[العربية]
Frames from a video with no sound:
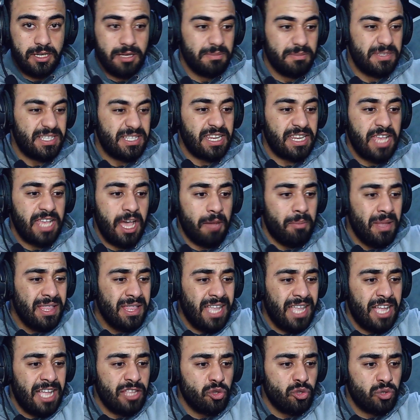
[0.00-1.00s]
مازال
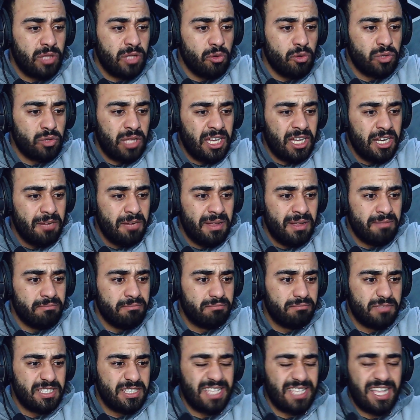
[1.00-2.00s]
هبط عنده تو تقريبا
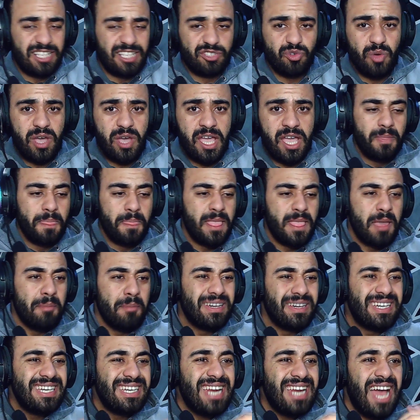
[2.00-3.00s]
تسعة سوايع من
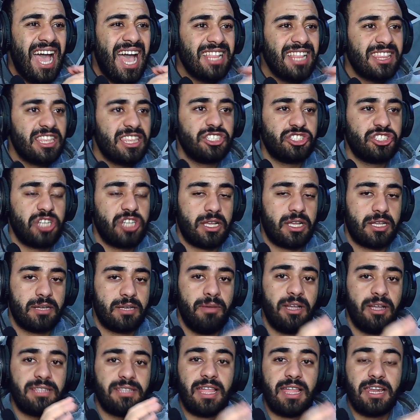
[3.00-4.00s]
غير حتى شك
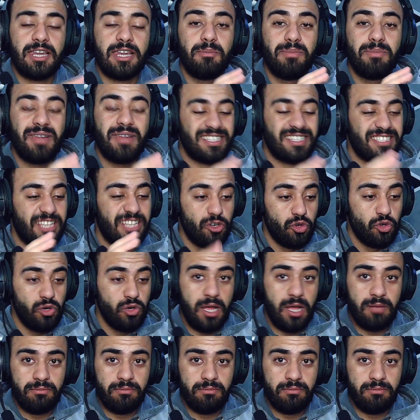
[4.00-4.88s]
محتل البلاصة الاولى